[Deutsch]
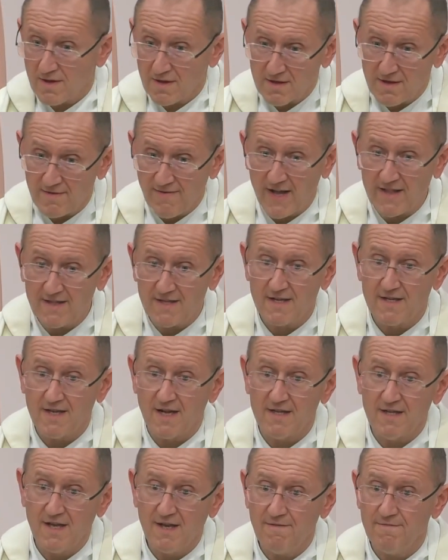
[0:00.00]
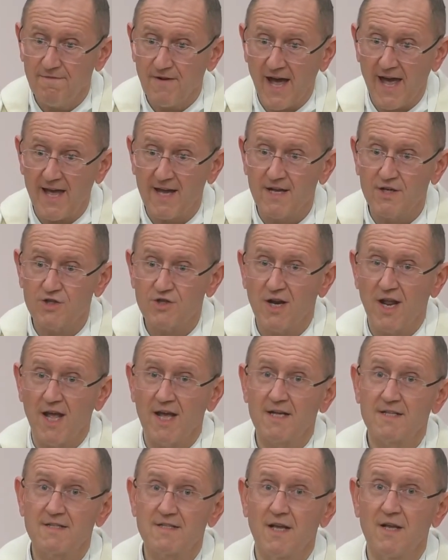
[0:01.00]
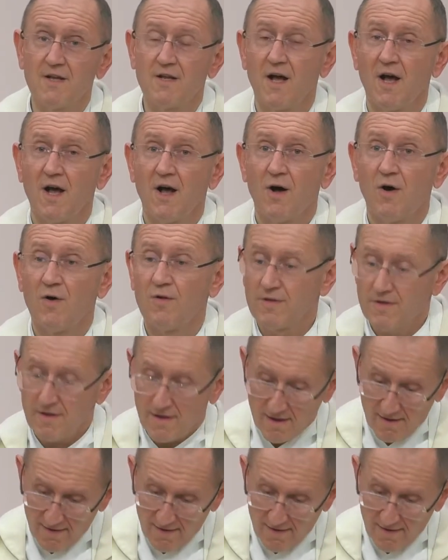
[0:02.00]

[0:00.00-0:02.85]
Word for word: quantitativ eingeschränkt sind und äh,